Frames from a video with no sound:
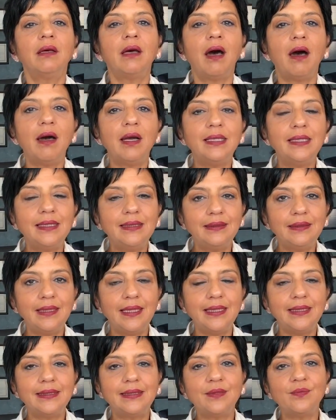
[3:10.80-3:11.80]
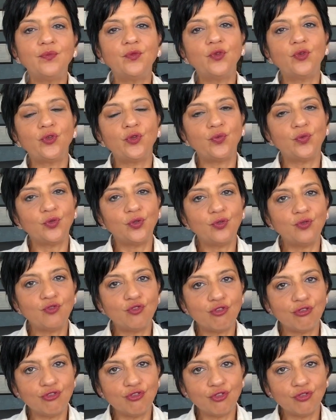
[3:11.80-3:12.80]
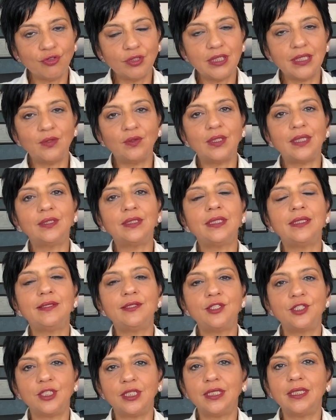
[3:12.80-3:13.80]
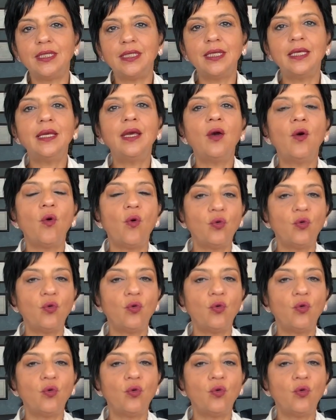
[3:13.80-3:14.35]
ailenin eğitim eğitim durumunun çocukla olan ilişkiyi